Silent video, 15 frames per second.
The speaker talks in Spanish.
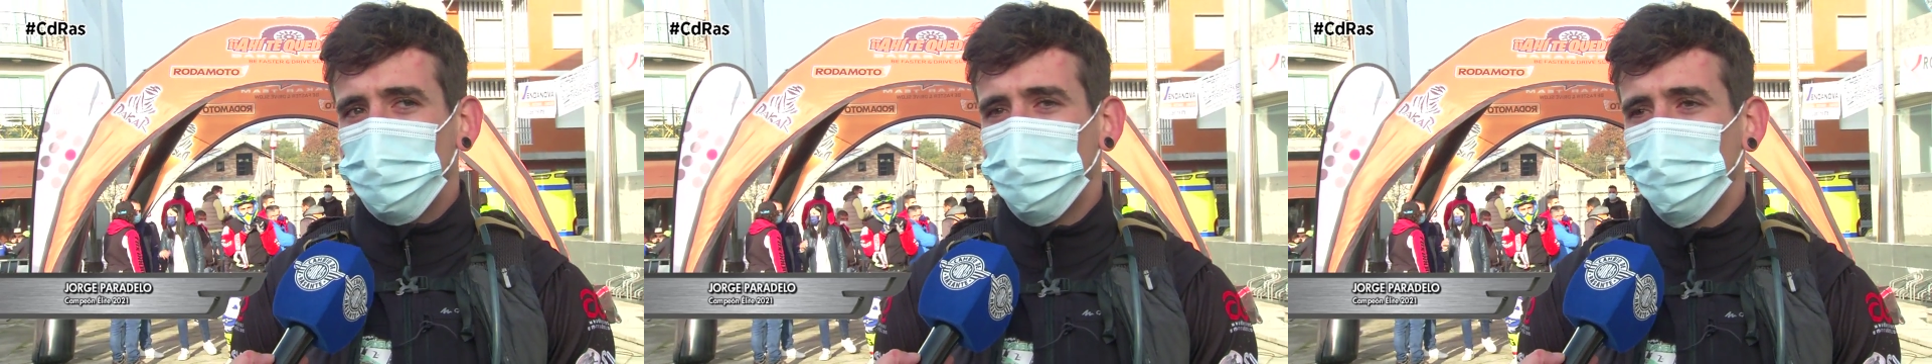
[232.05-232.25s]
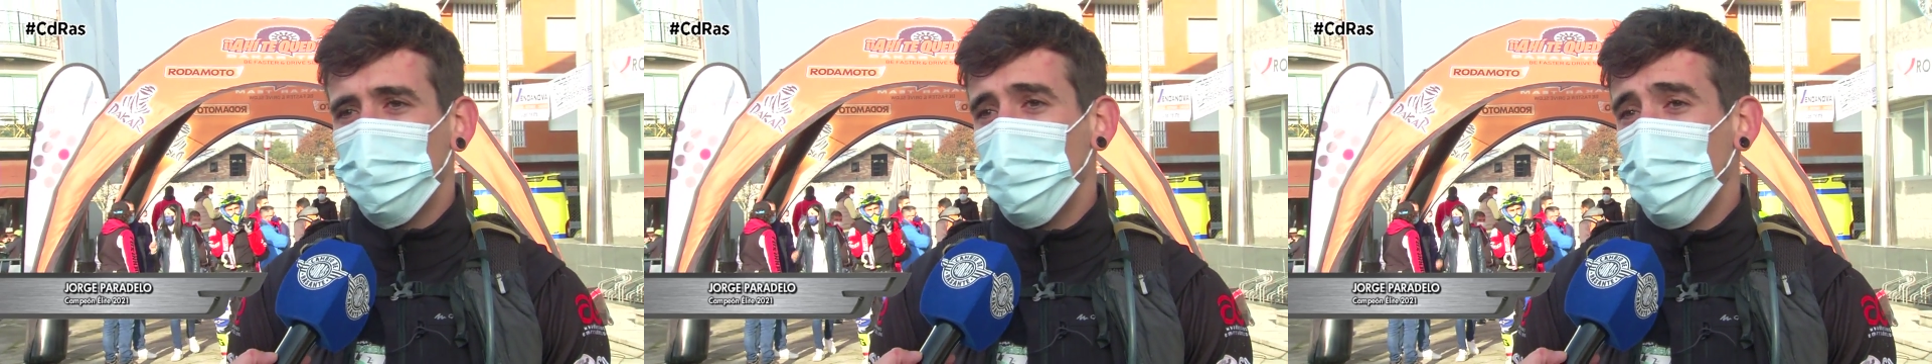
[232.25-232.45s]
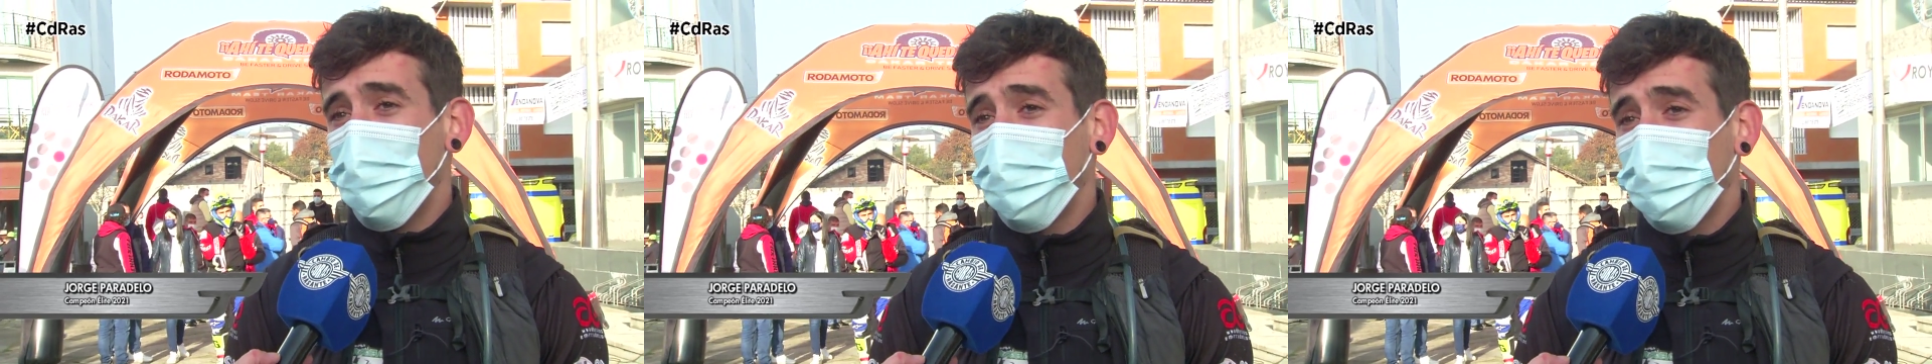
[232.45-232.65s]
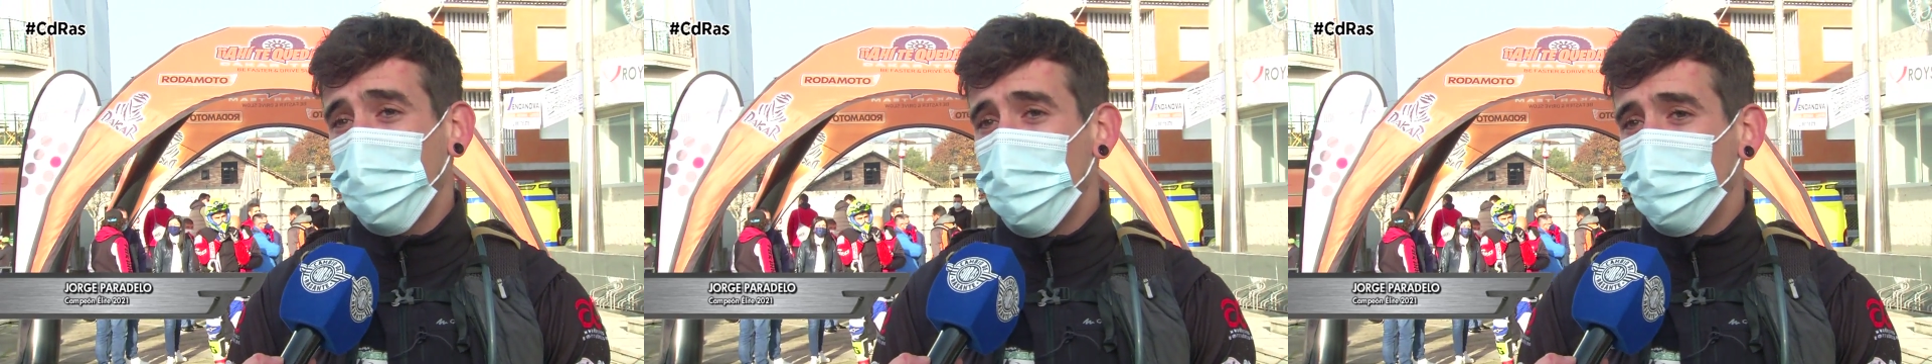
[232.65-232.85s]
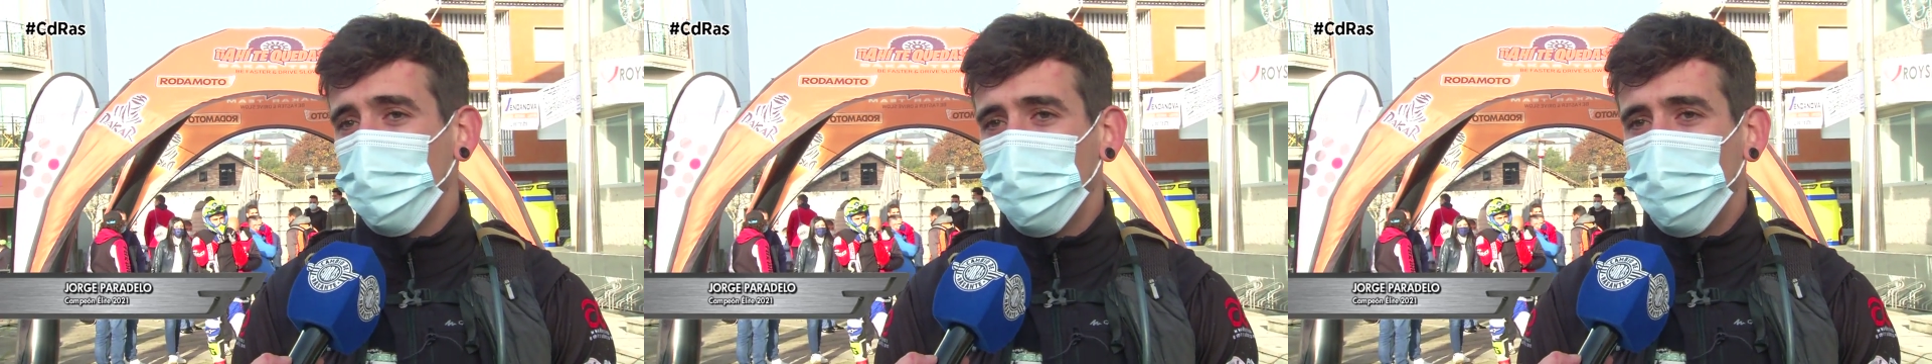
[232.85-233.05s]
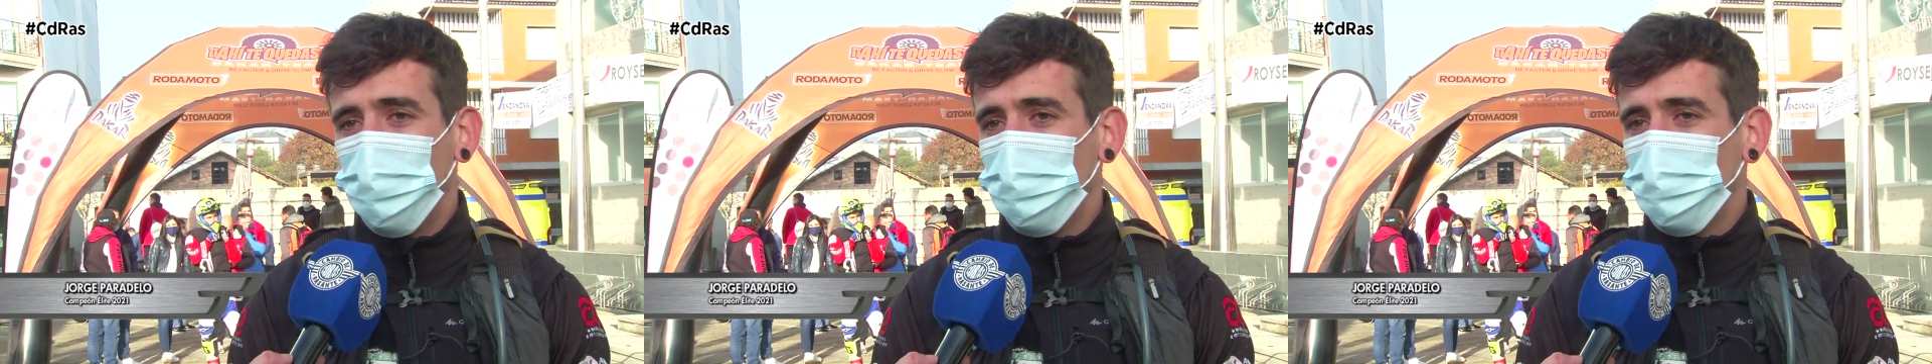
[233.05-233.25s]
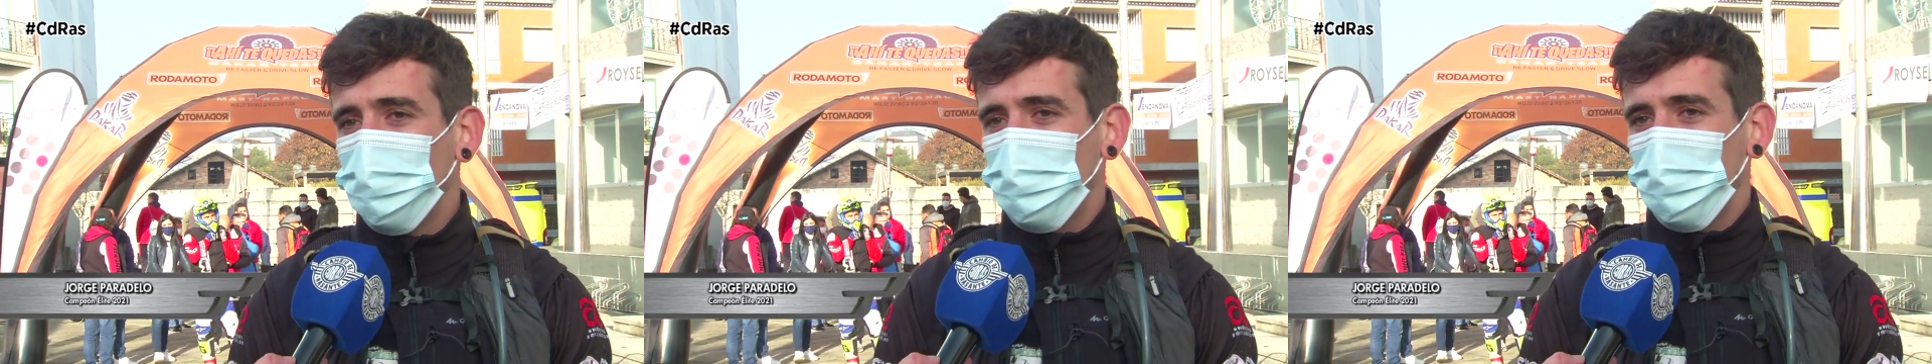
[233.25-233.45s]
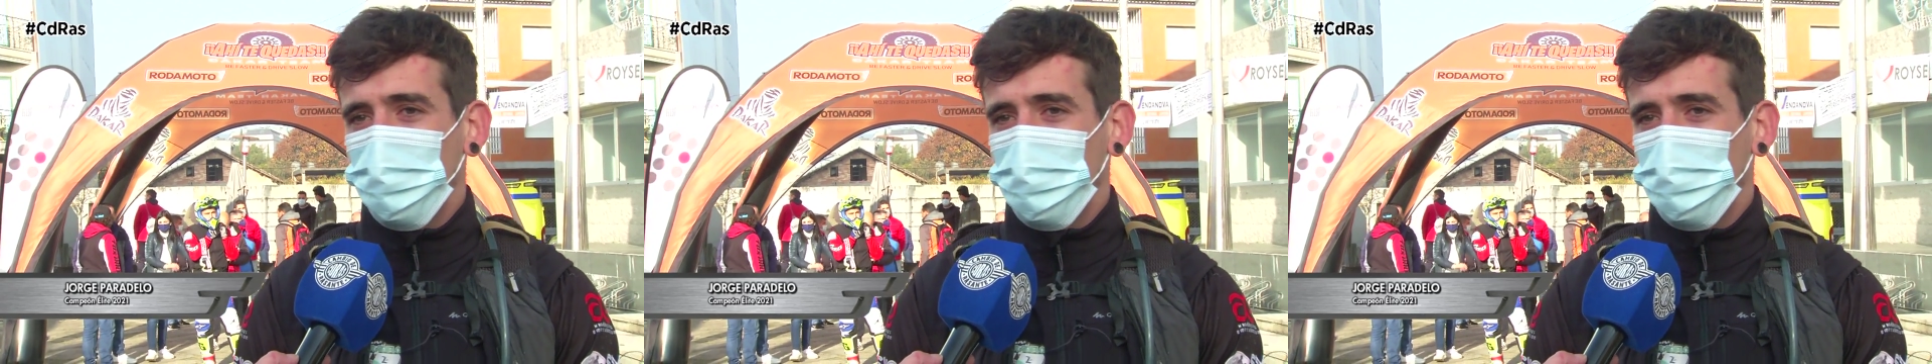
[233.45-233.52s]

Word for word: tuvieron la carrera Begondo,